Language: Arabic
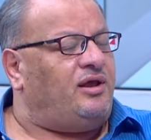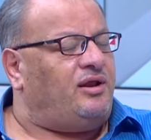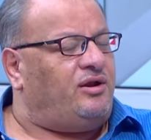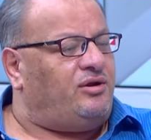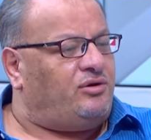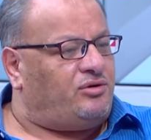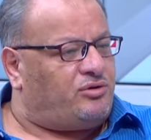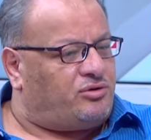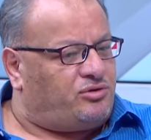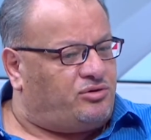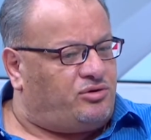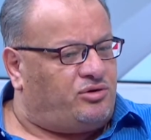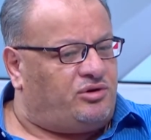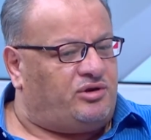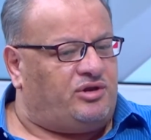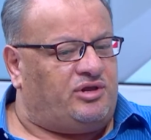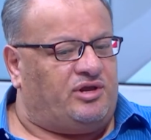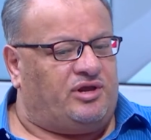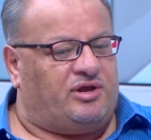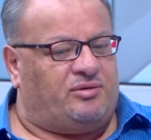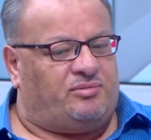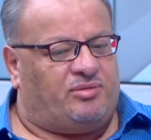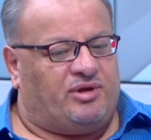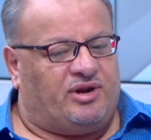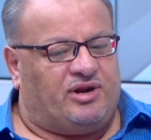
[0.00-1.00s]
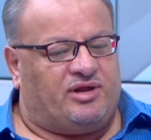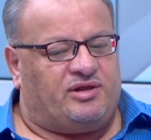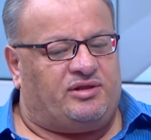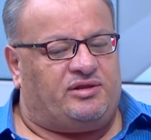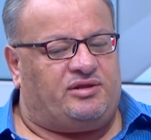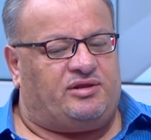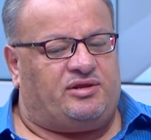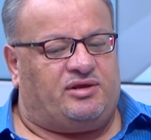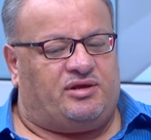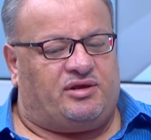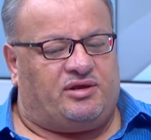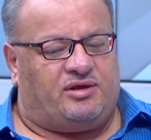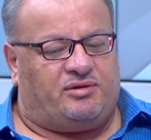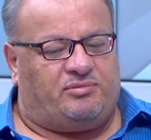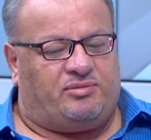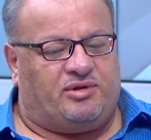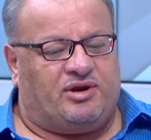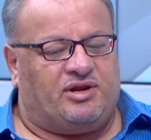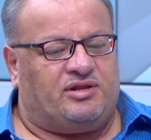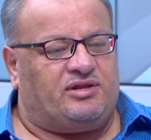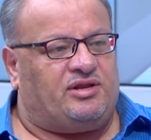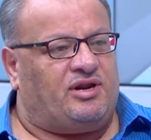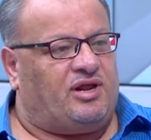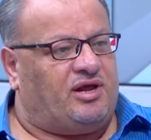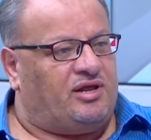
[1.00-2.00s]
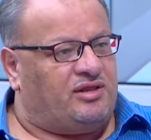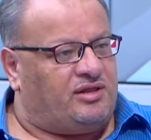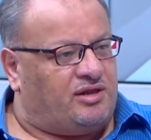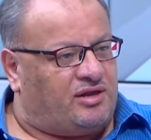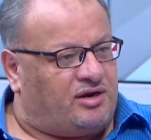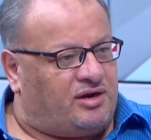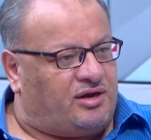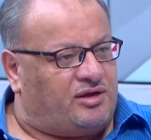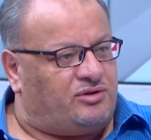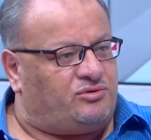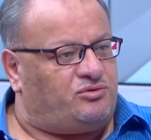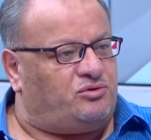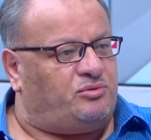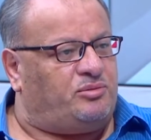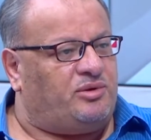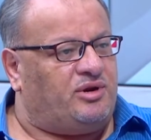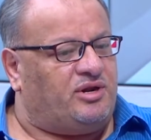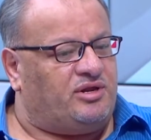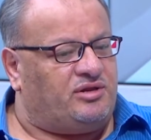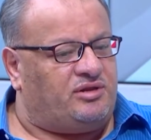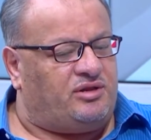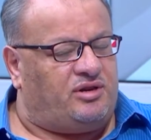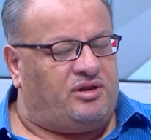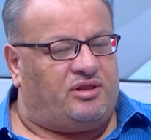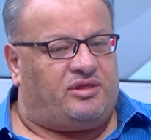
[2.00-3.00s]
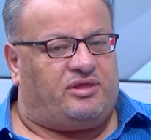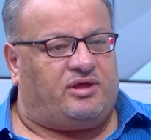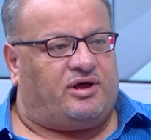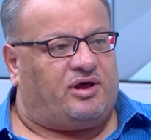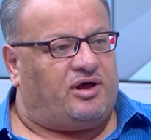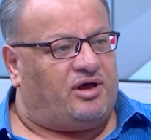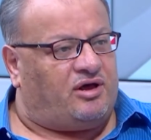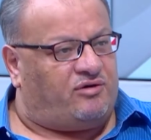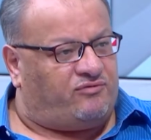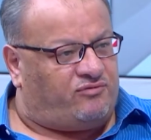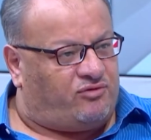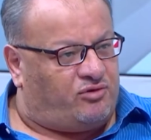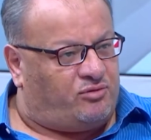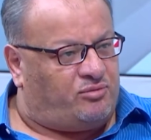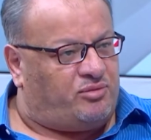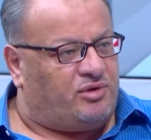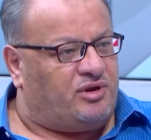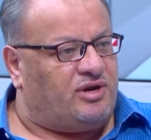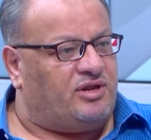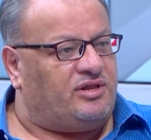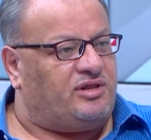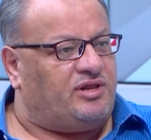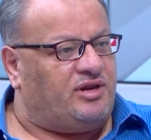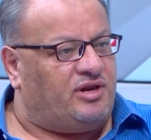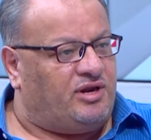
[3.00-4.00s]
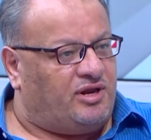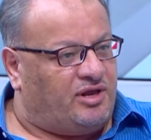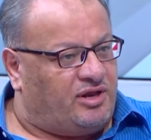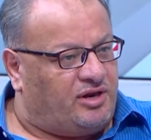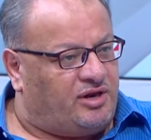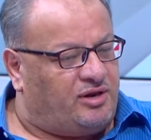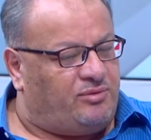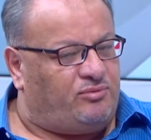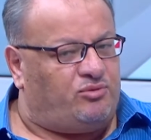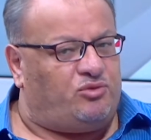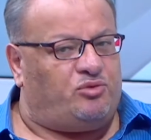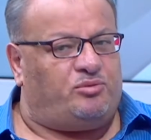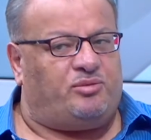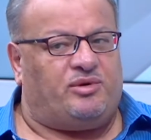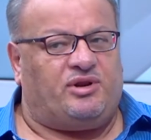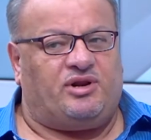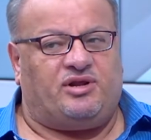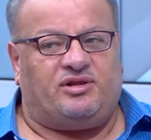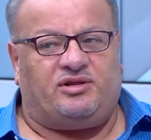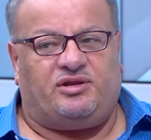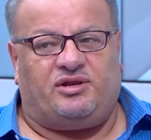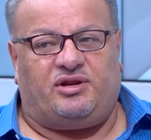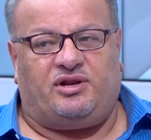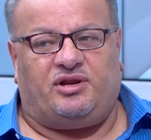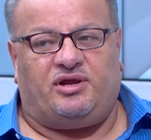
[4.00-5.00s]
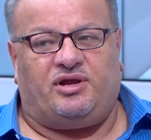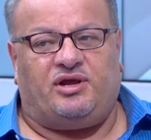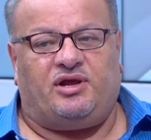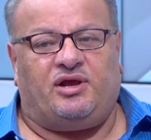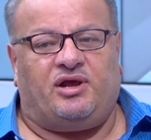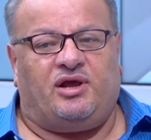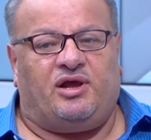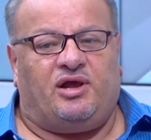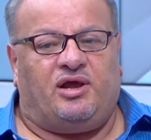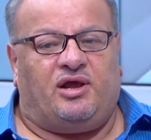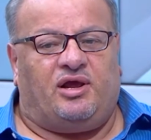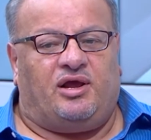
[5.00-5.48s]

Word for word: الأردن هي بلد بلد الحضارات وبلد الثقافة وبلد العلم وبلد